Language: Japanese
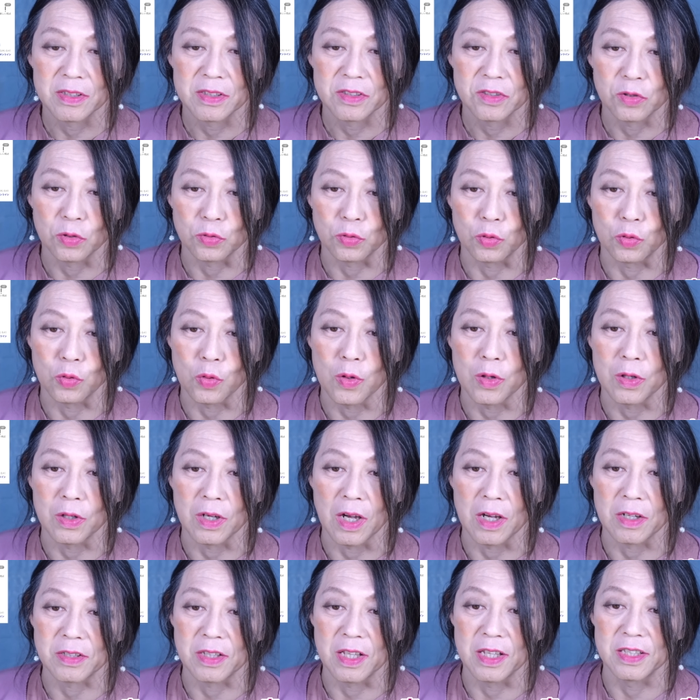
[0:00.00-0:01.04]
所得を
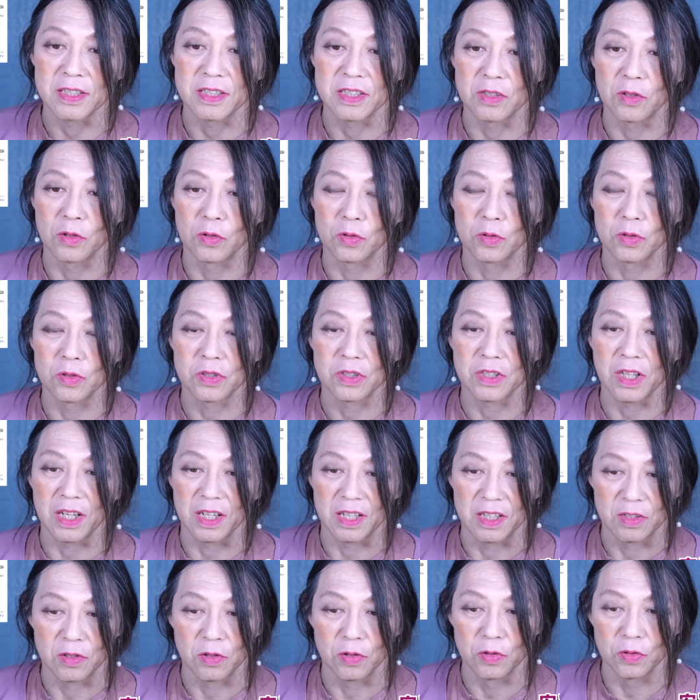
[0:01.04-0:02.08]
確定申告した
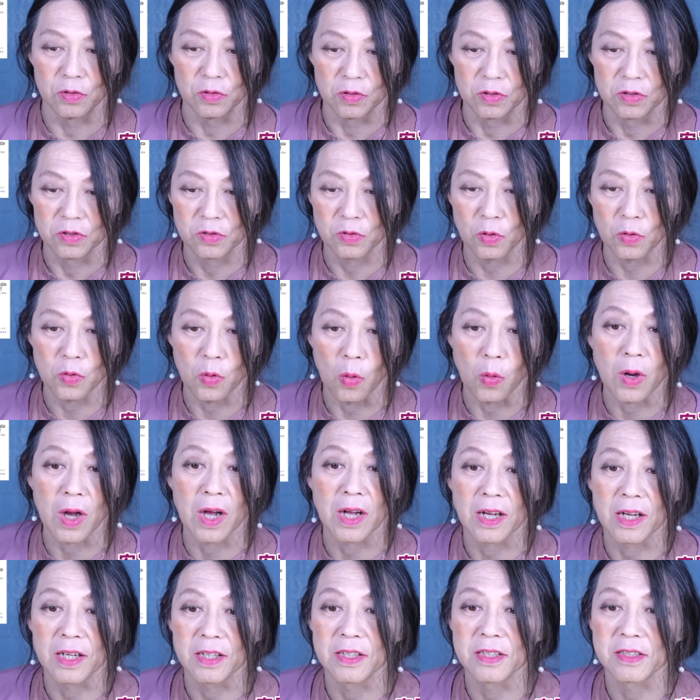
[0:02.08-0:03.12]
らいいという、そういうお考
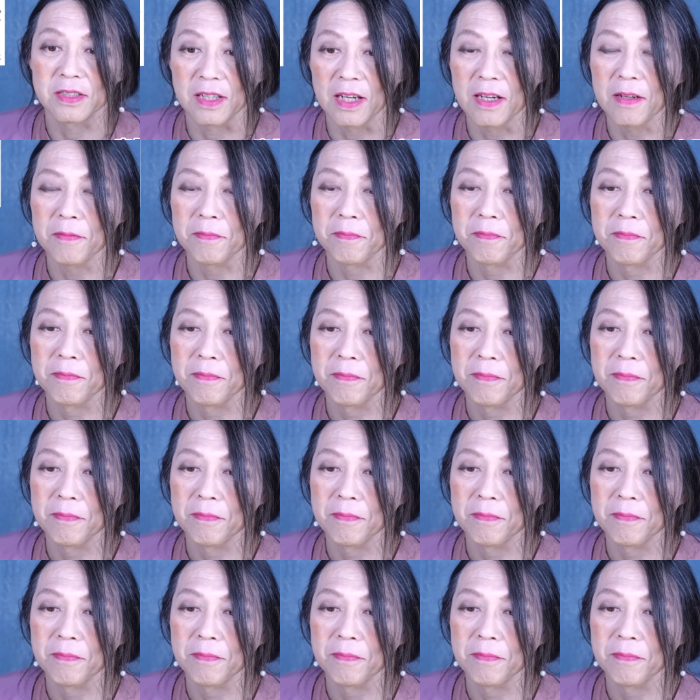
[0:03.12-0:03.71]
えですか